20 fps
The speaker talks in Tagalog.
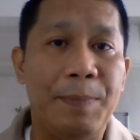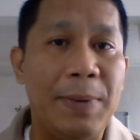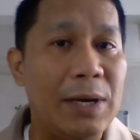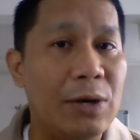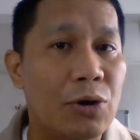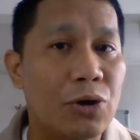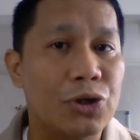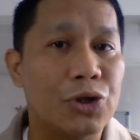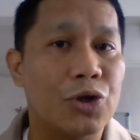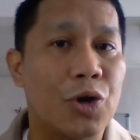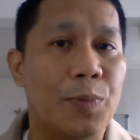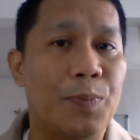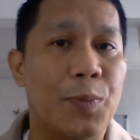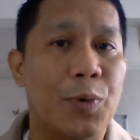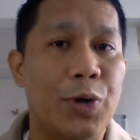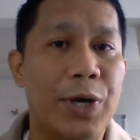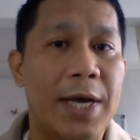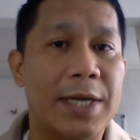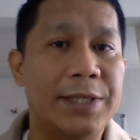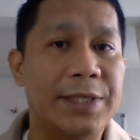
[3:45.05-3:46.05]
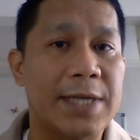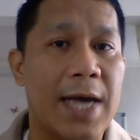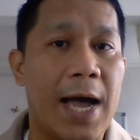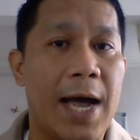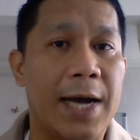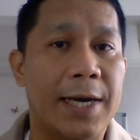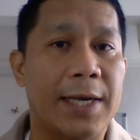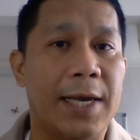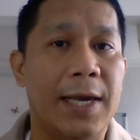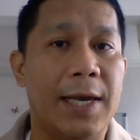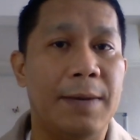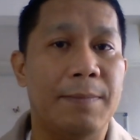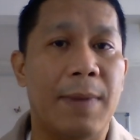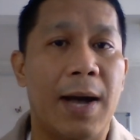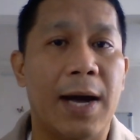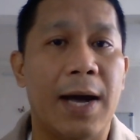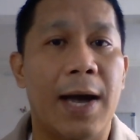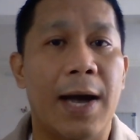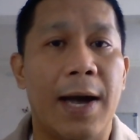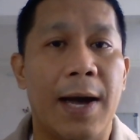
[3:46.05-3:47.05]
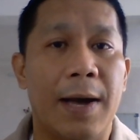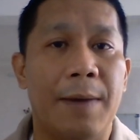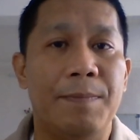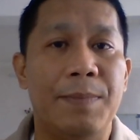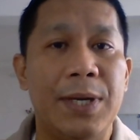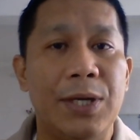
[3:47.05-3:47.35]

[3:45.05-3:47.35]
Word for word: Pinost ko po yan sa aking mga